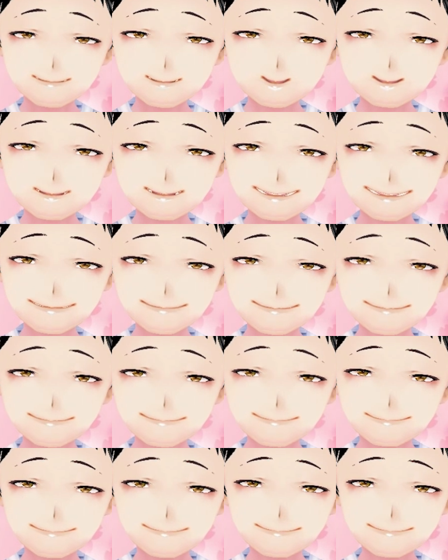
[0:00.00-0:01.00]

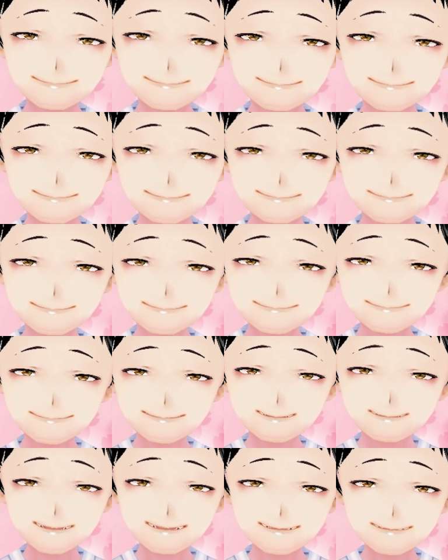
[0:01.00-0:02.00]
フルゲート、
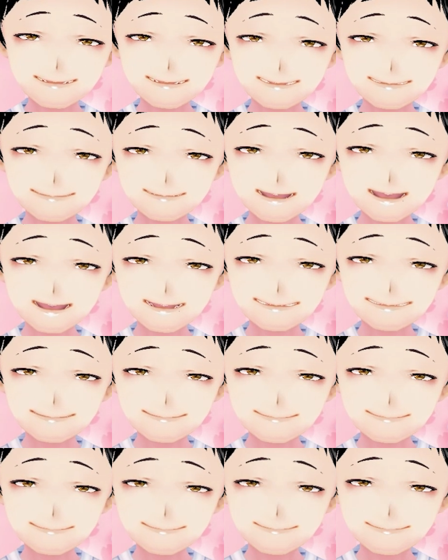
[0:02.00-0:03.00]
競馬部の予想
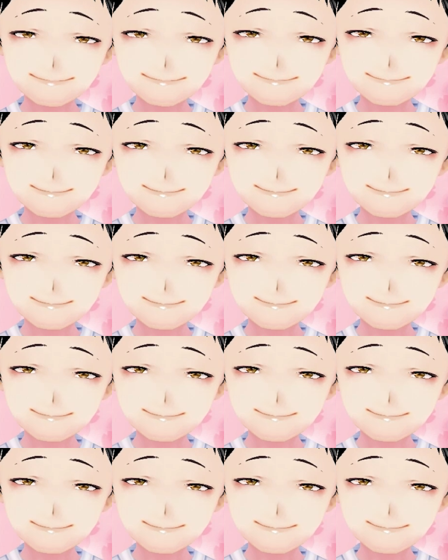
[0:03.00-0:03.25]
です。